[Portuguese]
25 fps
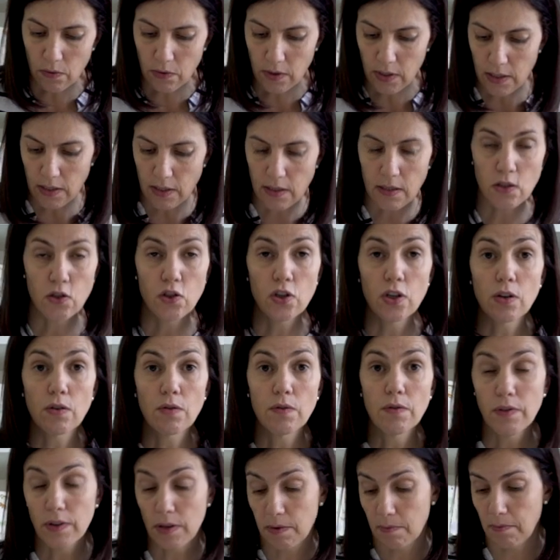um
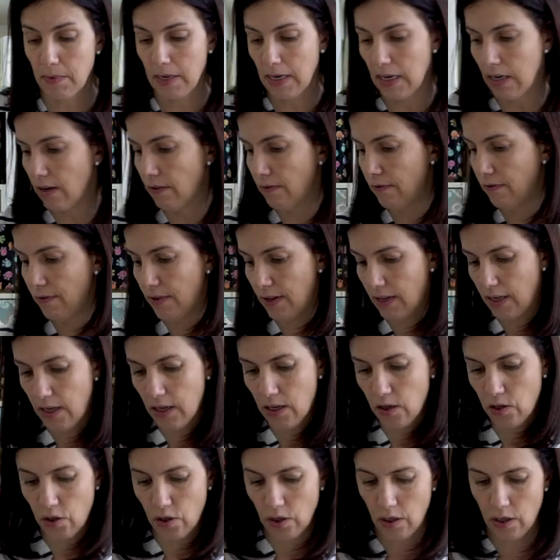tecidinho vermelho e
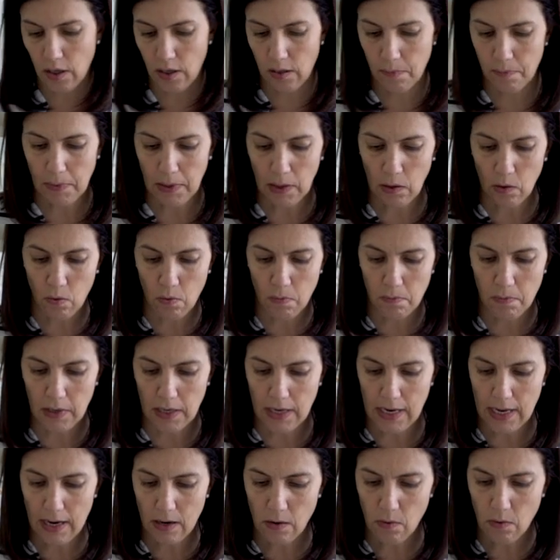verde, que é para
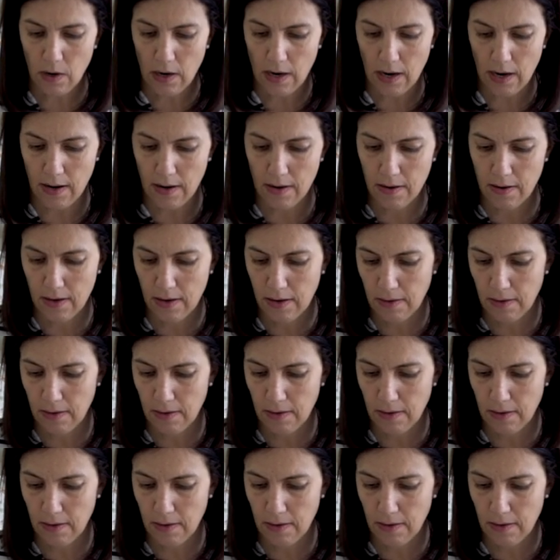combinar com a